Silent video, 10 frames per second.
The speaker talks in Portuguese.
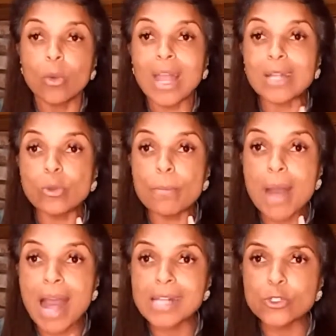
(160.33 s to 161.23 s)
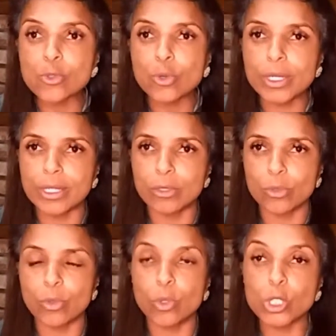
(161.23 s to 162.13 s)
Lado
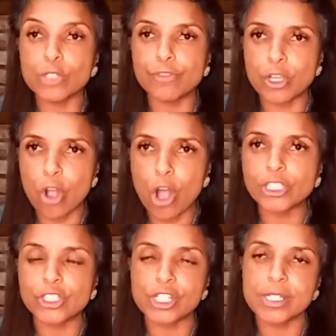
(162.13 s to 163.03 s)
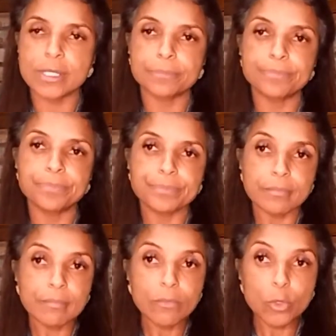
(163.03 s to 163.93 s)
masculino, os filhotes,
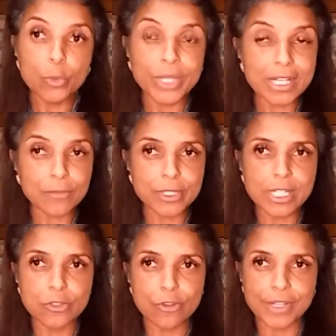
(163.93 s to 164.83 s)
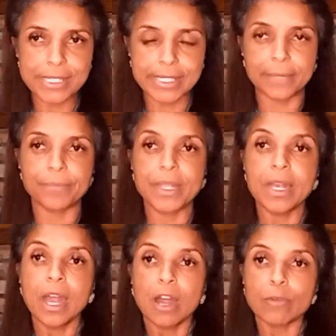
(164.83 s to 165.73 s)
o que que vocês vão fazer?
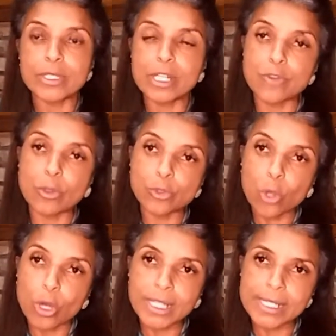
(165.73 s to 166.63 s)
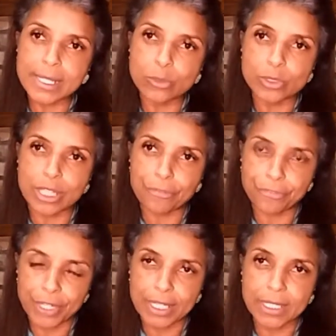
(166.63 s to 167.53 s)
Vocês vão toda
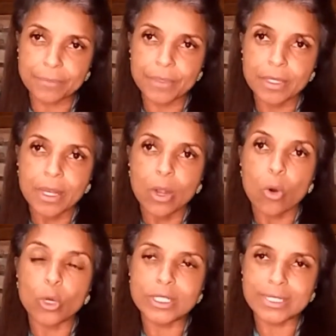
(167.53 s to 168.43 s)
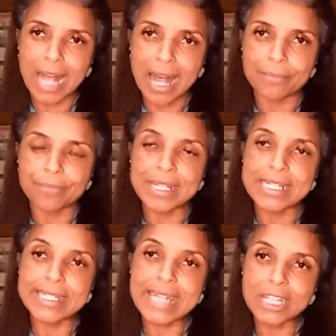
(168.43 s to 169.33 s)
segunda-feira cortar
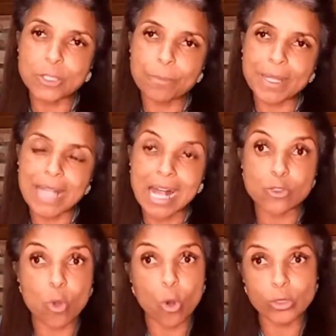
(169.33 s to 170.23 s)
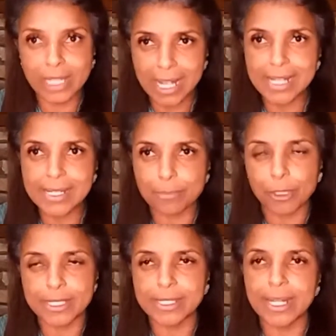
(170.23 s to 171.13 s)
sete pedaços, ou três,
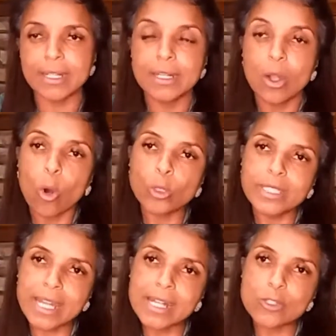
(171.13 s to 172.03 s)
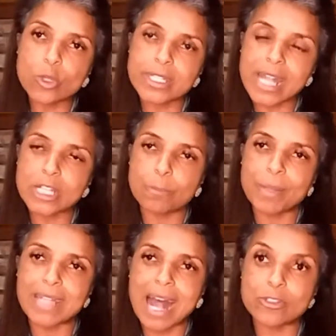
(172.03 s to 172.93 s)
pode ser, ou três ou sete
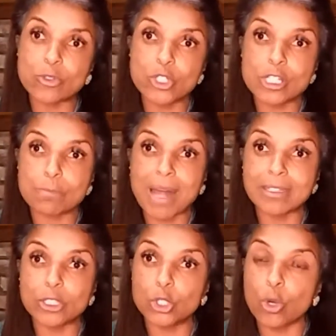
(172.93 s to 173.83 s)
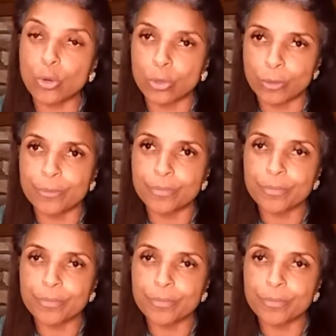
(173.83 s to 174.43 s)
pedaços de espada de Ogum